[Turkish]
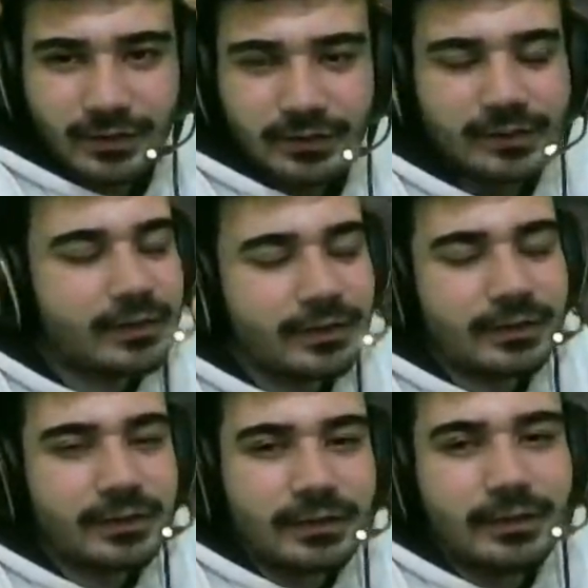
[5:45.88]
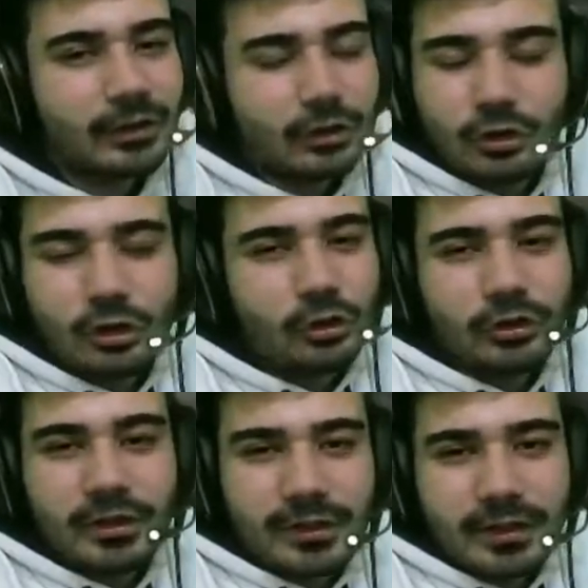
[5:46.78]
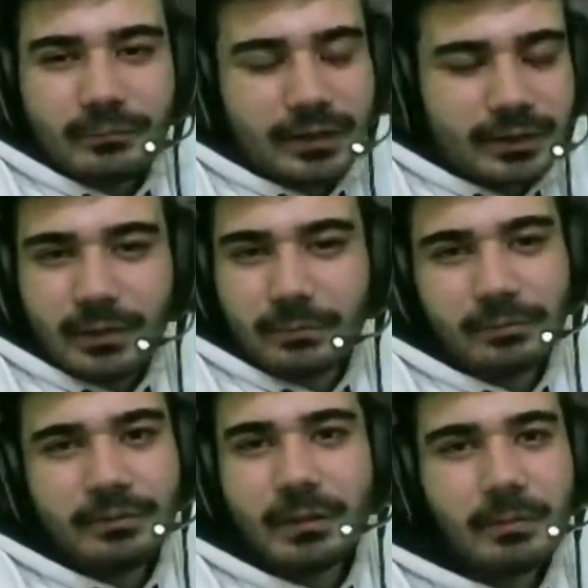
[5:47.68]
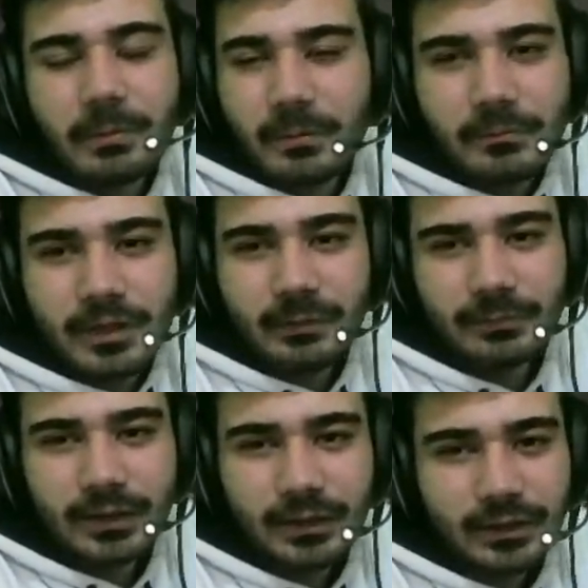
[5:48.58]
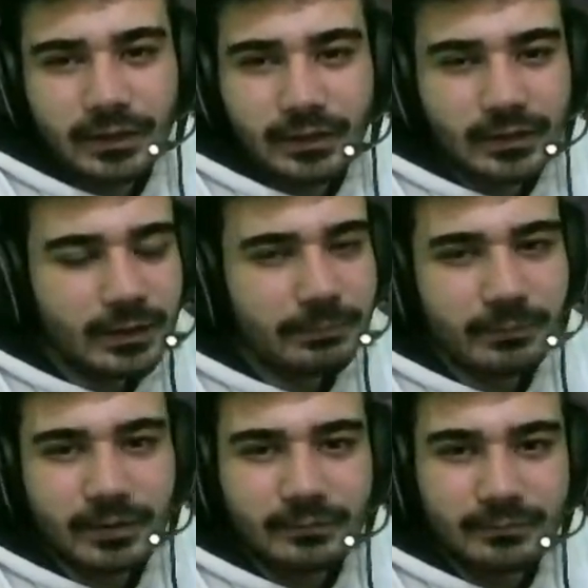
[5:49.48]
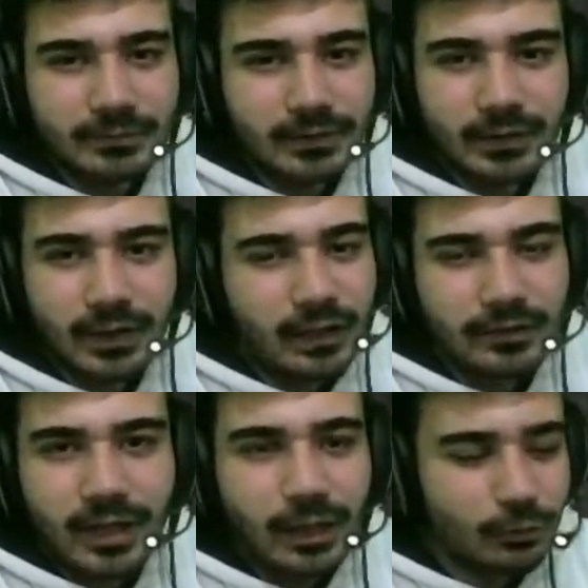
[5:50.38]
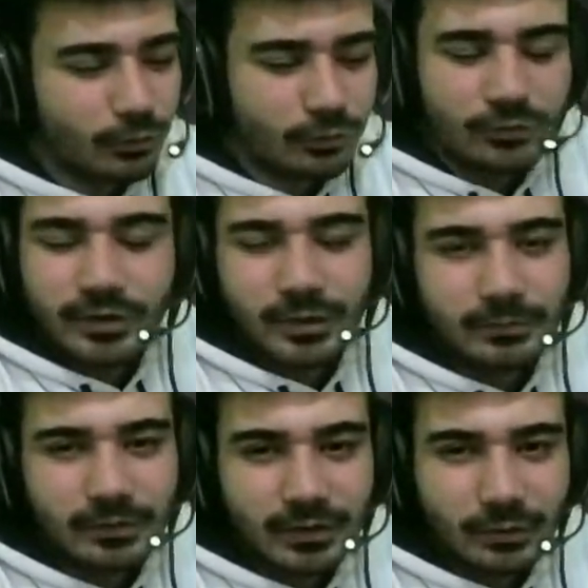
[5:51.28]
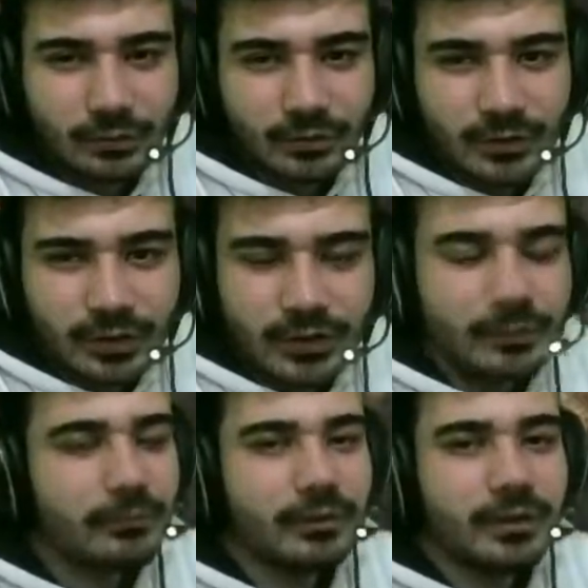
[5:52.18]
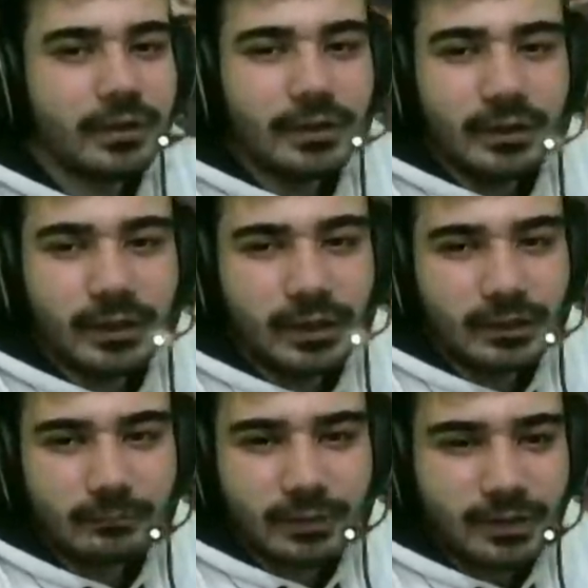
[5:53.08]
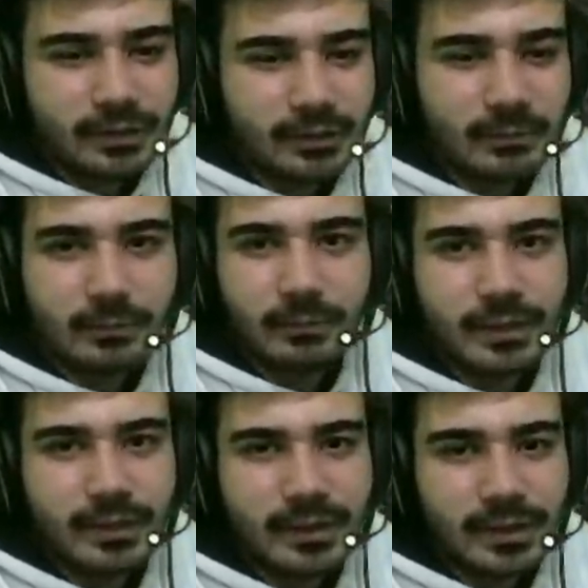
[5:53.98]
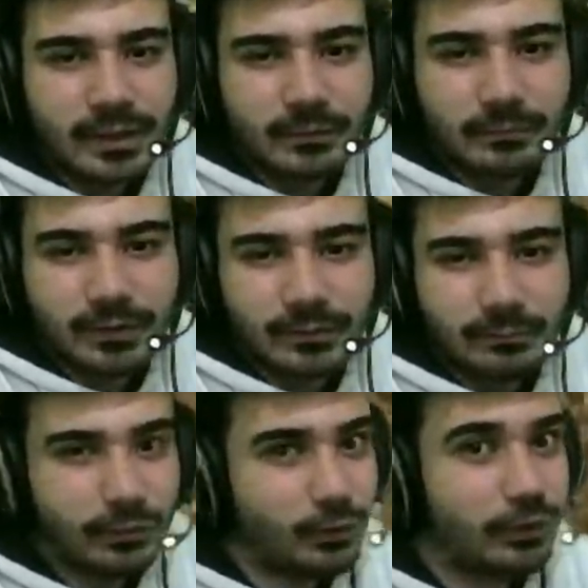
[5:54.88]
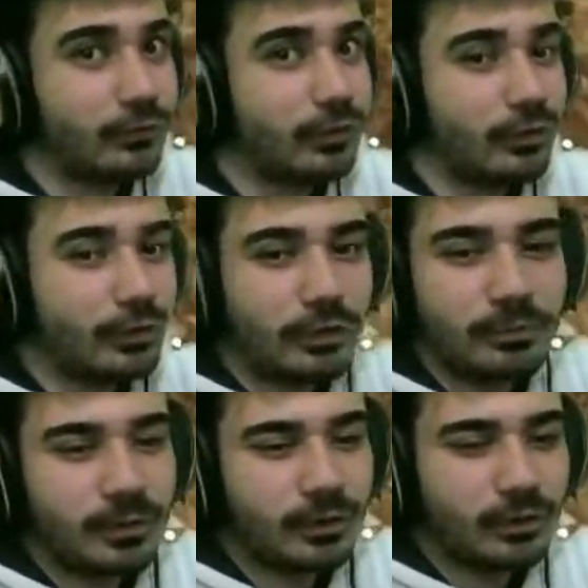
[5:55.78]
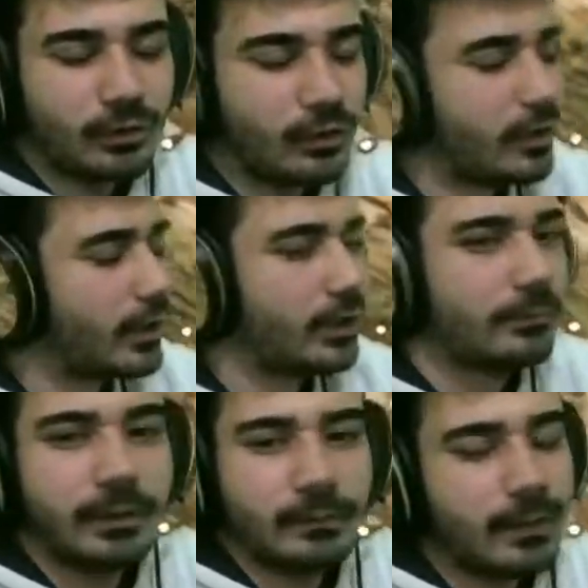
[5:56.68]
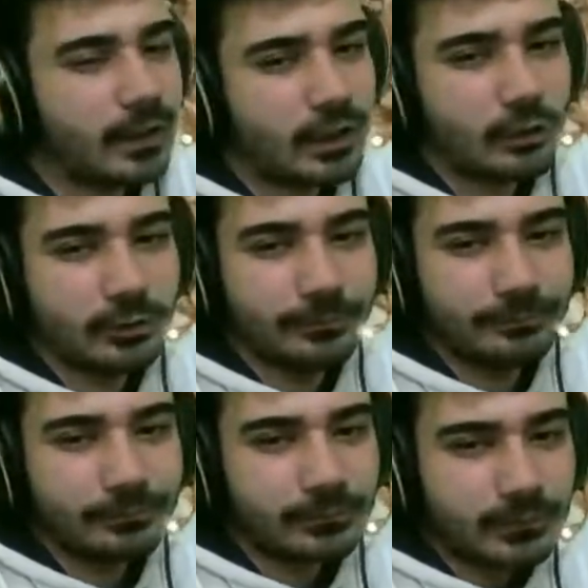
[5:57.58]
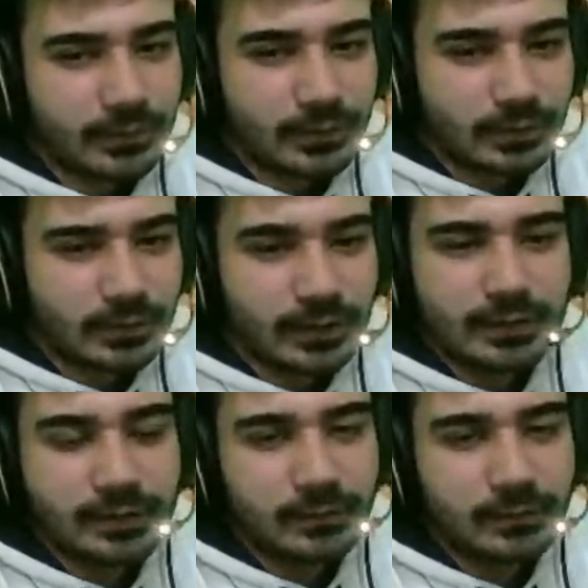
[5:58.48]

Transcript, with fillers: Kısa, kısa olsun izledim. Bakayım yapabileceğim yapamayacağım mı diye. Yapamadım. Aa, sağlık olsun canımız sağ olsun. Artık başka zaman başka şeyler yaparız. Bir sonraki videoda görüşmek üzere. Hoşçakalın. Ben kaçıyorum. Kendinize iyi